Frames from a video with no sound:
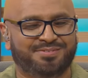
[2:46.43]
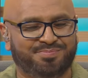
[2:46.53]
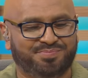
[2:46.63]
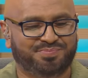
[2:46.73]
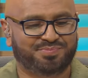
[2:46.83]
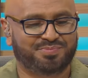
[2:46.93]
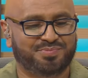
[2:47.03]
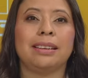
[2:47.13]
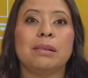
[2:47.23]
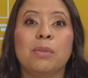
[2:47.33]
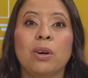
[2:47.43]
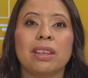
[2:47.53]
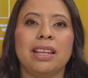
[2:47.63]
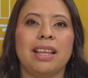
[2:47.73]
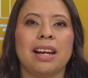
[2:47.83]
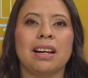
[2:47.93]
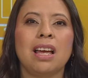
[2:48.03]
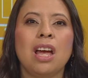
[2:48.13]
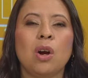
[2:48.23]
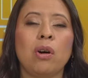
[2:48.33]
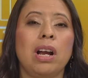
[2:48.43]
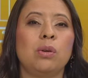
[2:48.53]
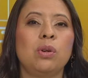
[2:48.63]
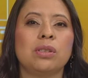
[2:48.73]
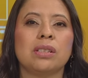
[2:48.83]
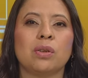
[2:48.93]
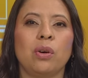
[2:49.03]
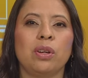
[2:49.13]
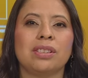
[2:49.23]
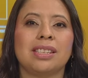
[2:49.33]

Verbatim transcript: Buenísimo. Ante el temor de dar con algunos escollos,